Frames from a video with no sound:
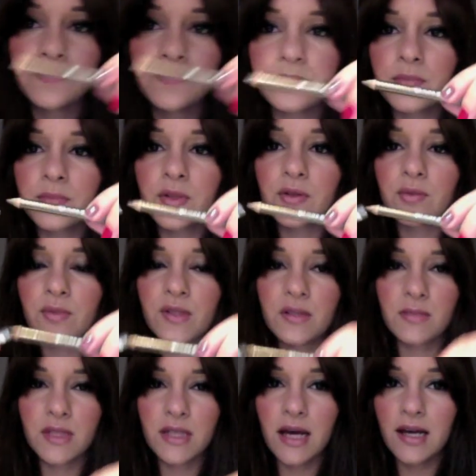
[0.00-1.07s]
mit so ein bisschen
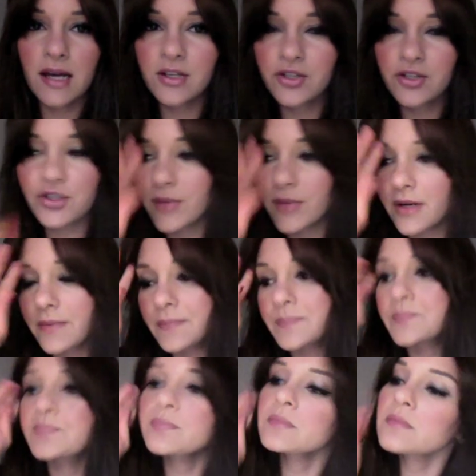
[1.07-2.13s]
Metallic-Schimmer.
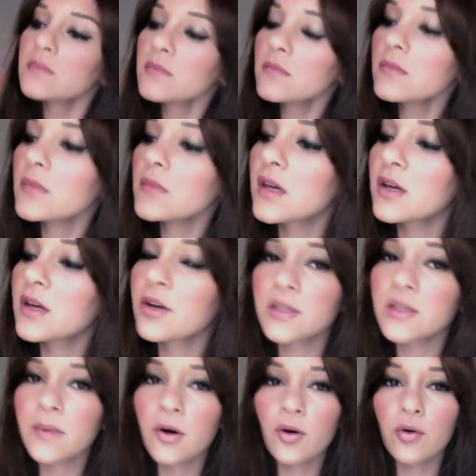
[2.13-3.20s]
Könnt
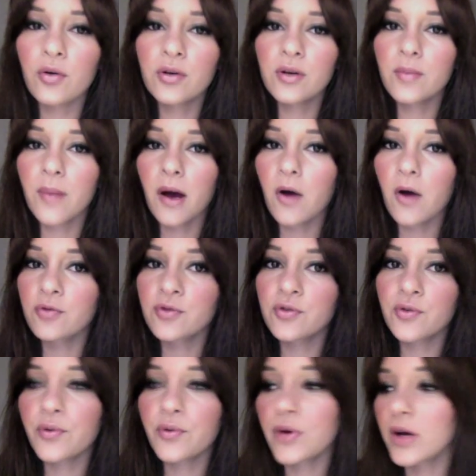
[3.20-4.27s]
ihr aber auch irgendeinen
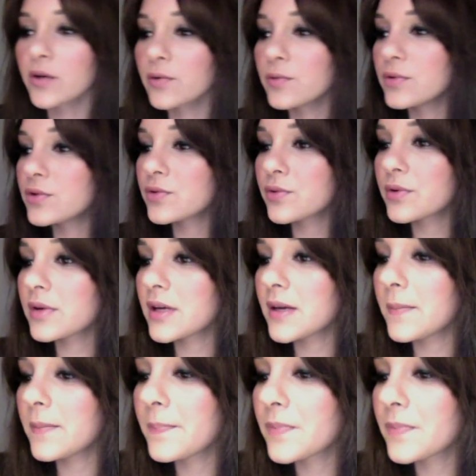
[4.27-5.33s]
Braunton oder Grünton
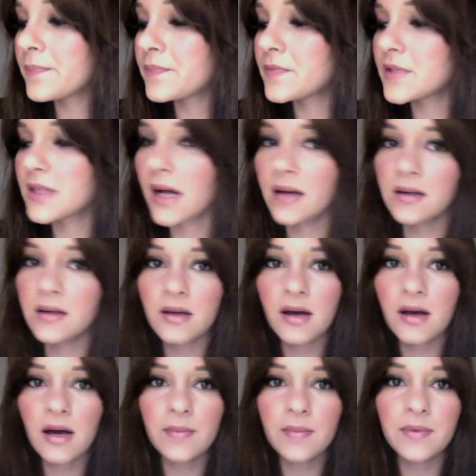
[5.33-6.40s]
nehmen. Dann
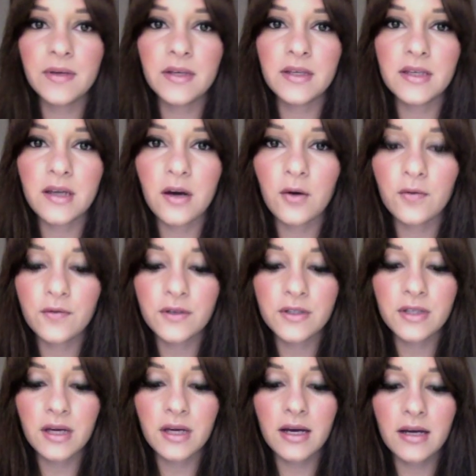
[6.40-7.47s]
habe ich
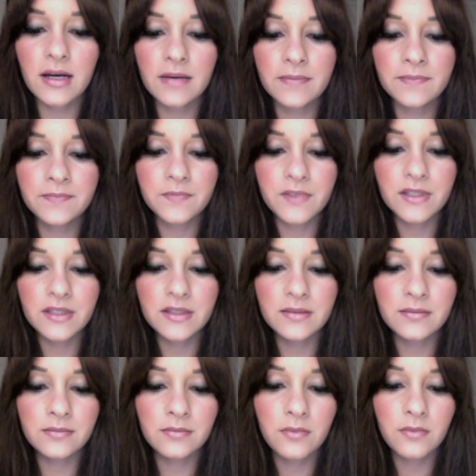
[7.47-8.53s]
aufgetragen
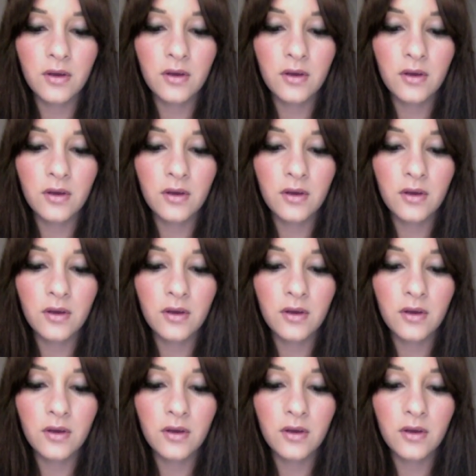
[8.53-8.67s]
diesen